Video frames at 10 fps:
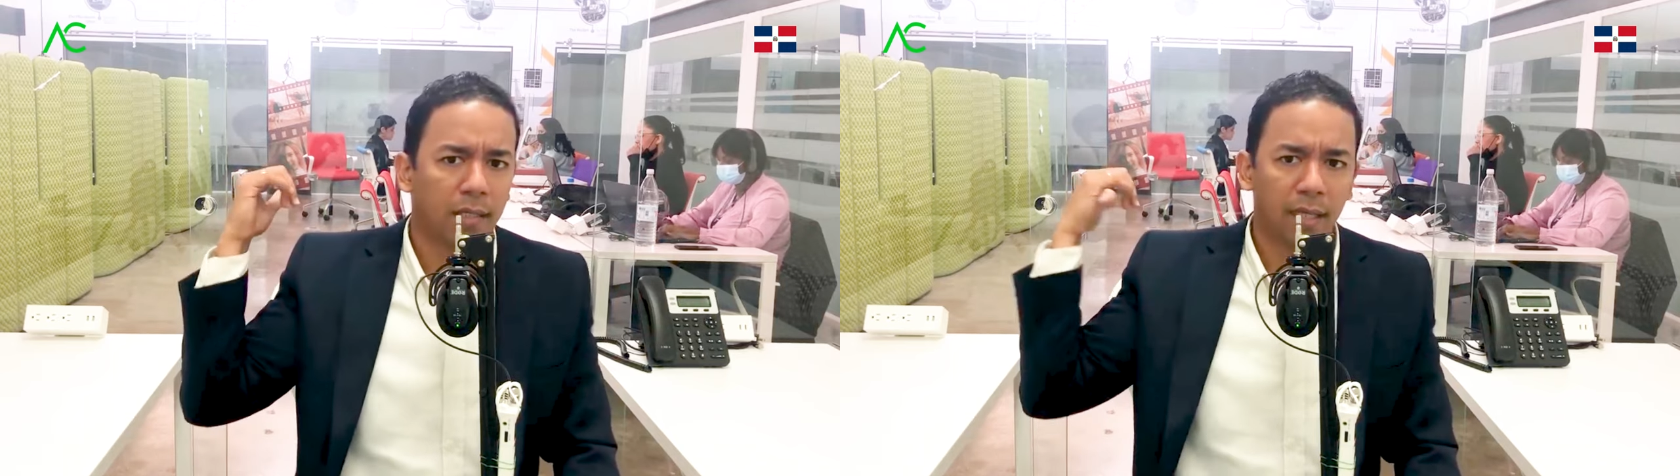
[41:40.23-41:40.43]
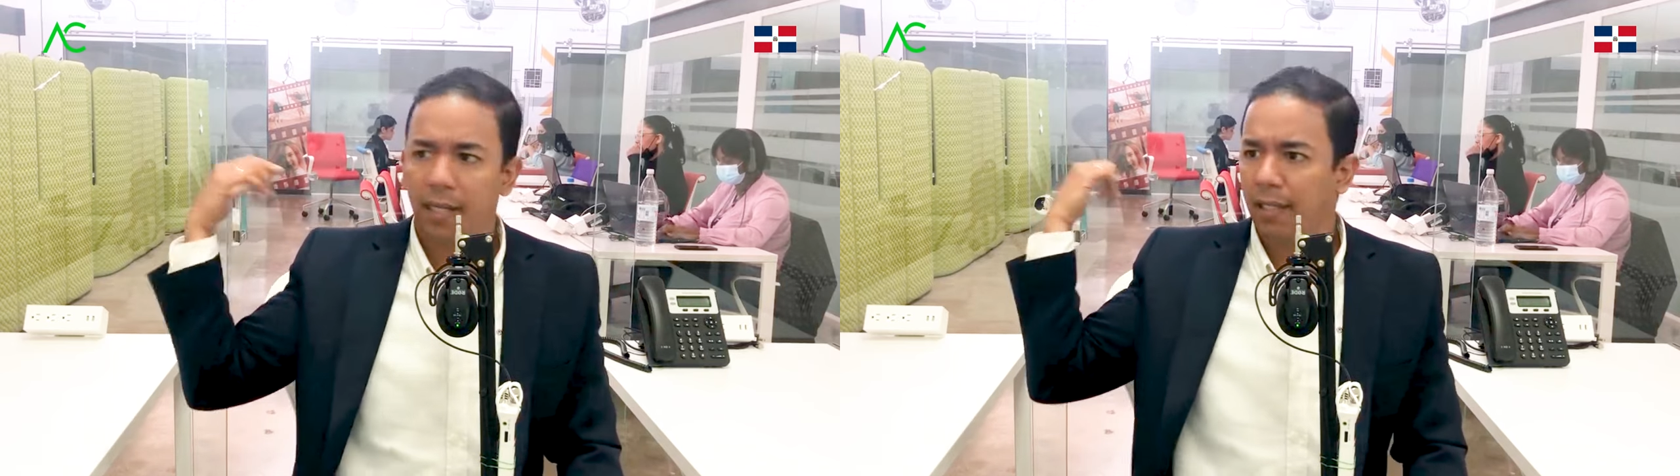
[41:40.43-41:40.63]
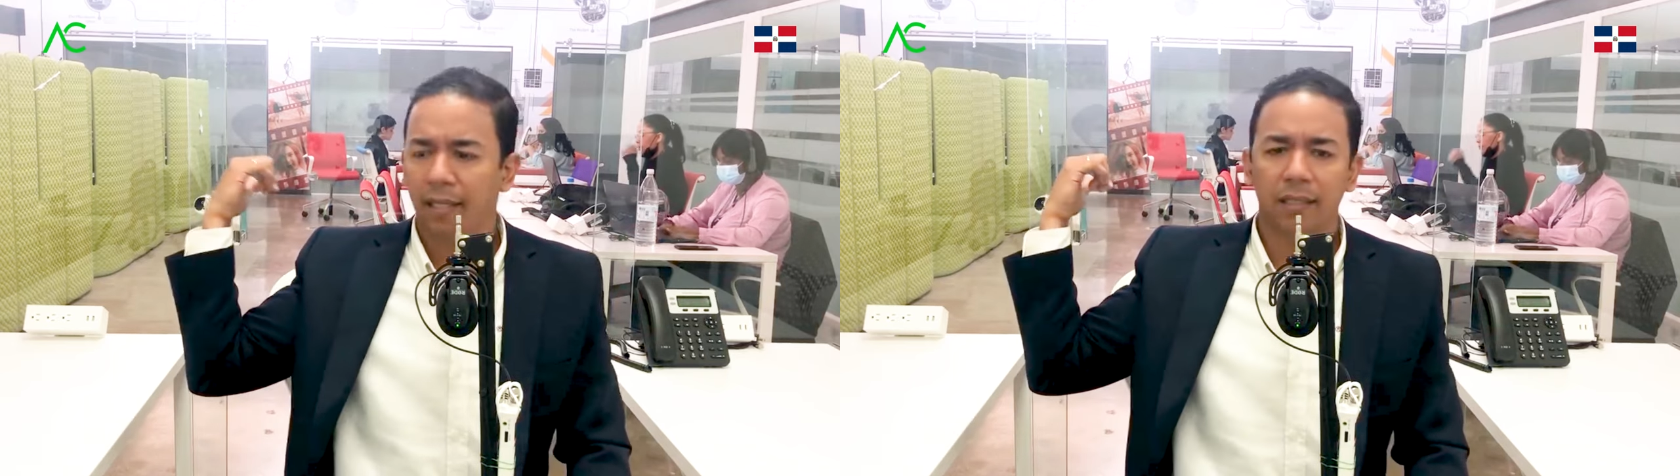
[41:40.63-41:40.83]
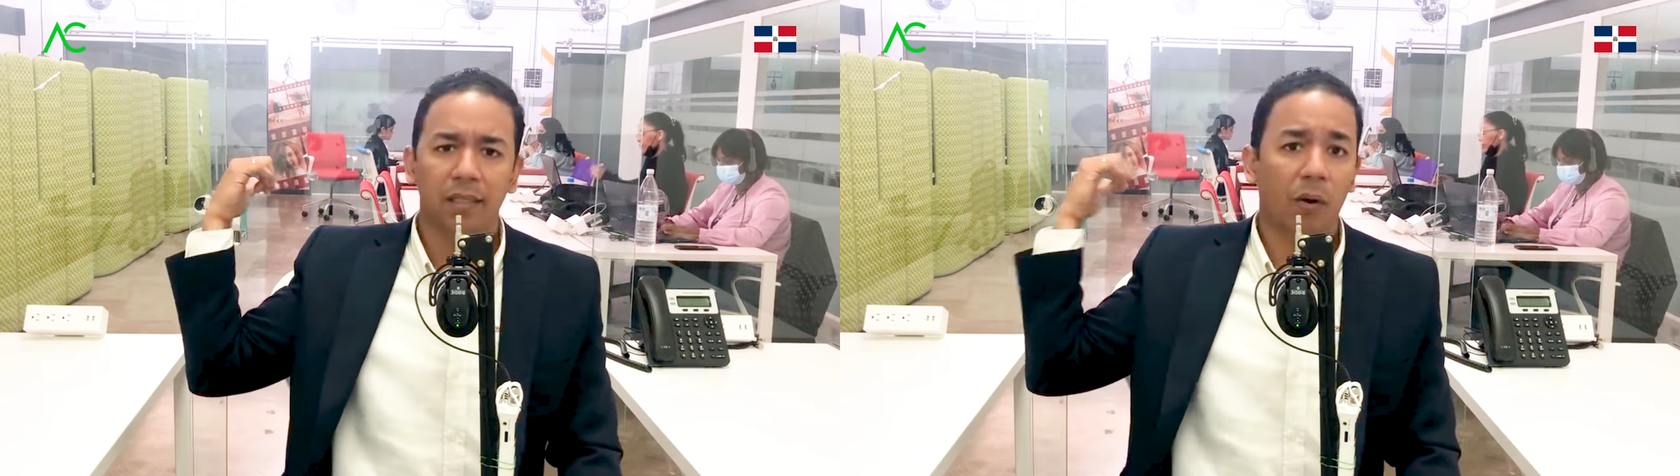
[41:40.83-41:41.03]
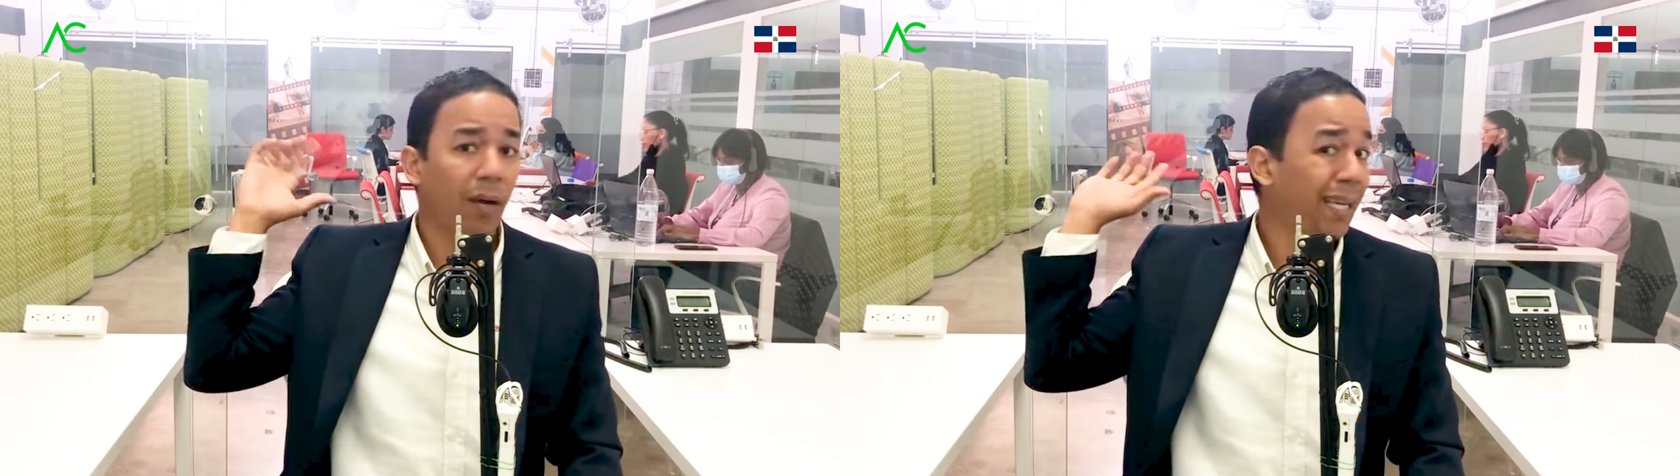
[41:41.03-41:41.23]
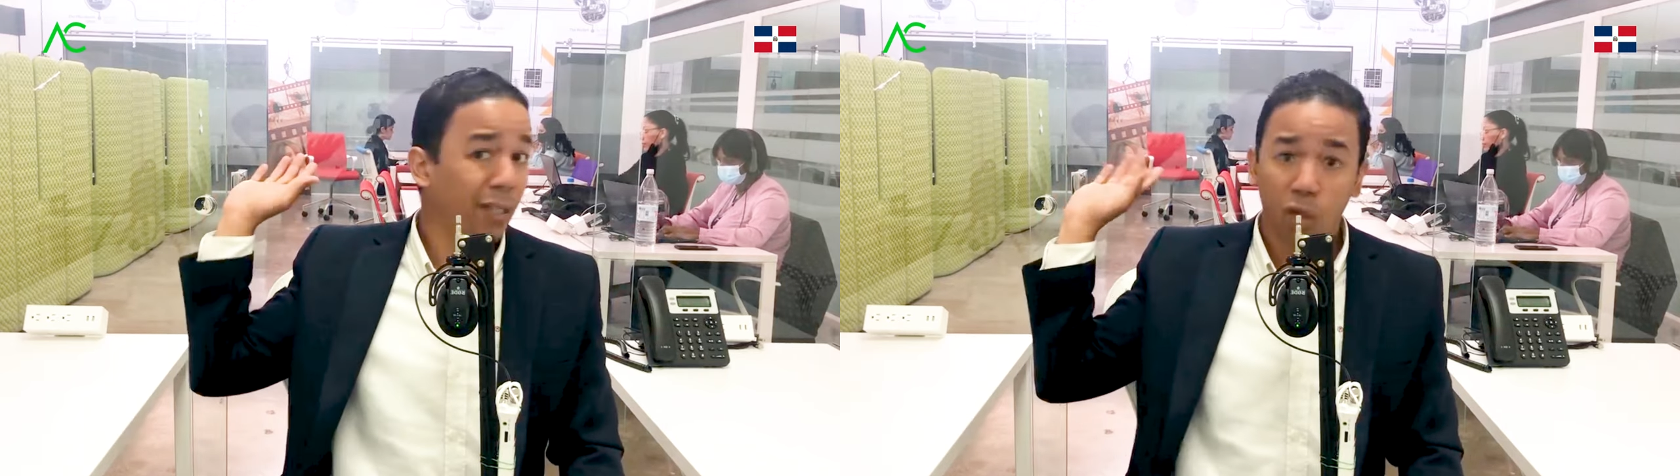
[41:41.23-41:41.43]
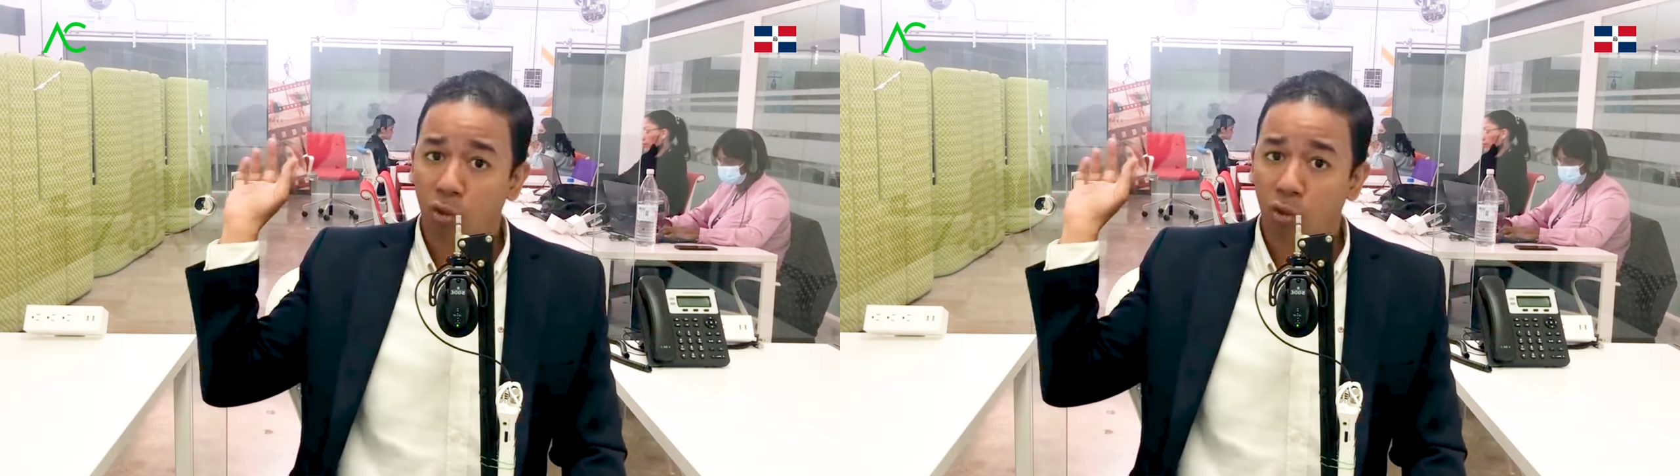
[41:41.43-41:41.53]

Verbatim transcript: ese cliente que está sentado ahí, que